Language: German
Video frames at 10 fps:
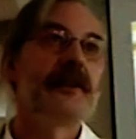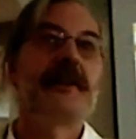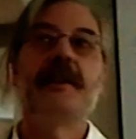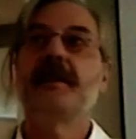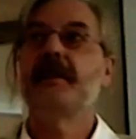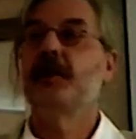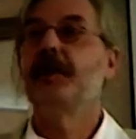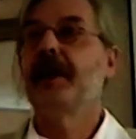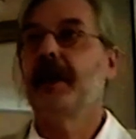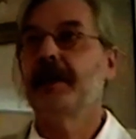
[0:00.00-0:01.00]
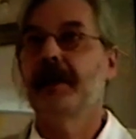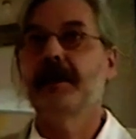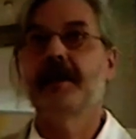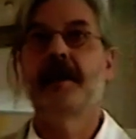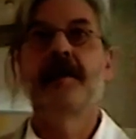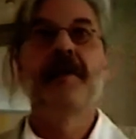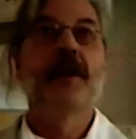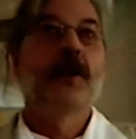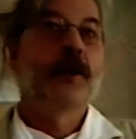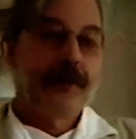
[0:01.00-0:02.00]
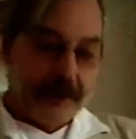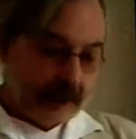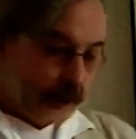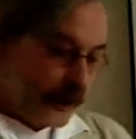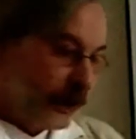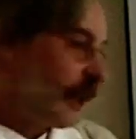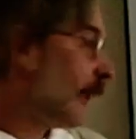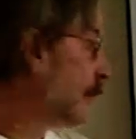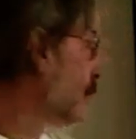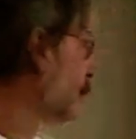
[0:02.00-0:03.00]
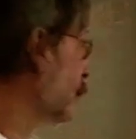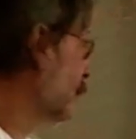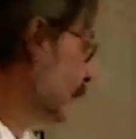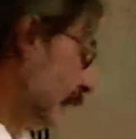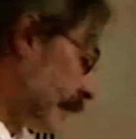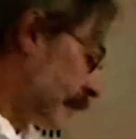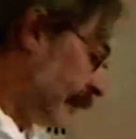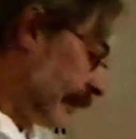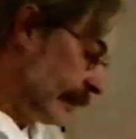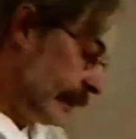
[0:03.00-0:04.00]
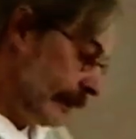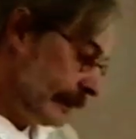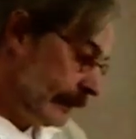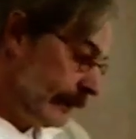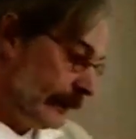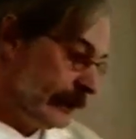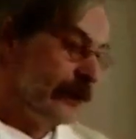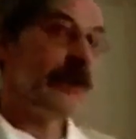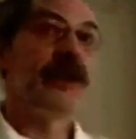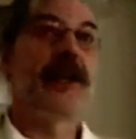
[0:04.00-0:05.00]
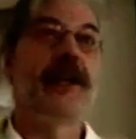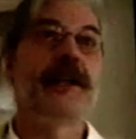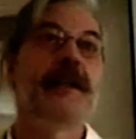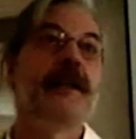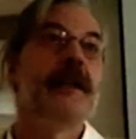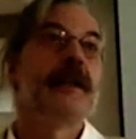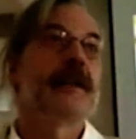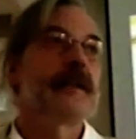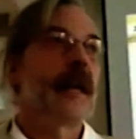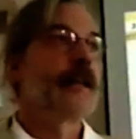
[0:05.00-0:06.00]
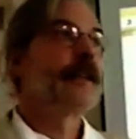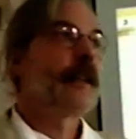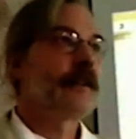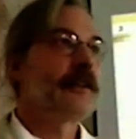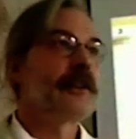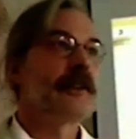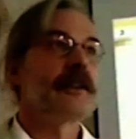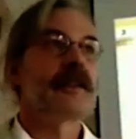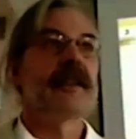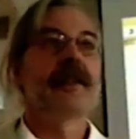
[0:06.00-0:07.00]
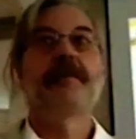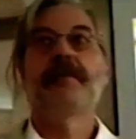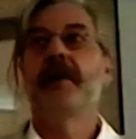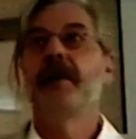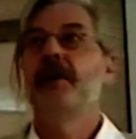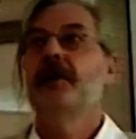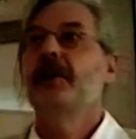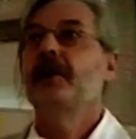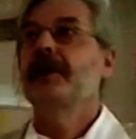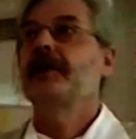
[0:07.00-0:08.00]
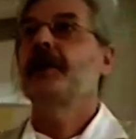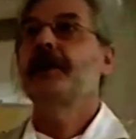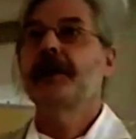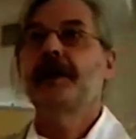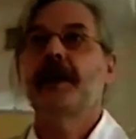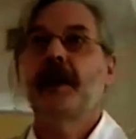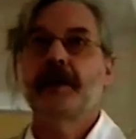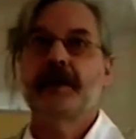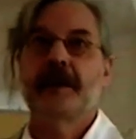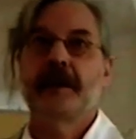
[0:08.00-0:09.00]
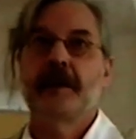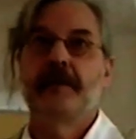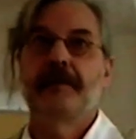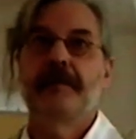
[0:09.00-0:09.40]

Justiz ist überall anders. Und wenn wir unterscheiden, dann haben wir in erster Linie zu unterscheiden das angelsächsische System und das kontinentale System.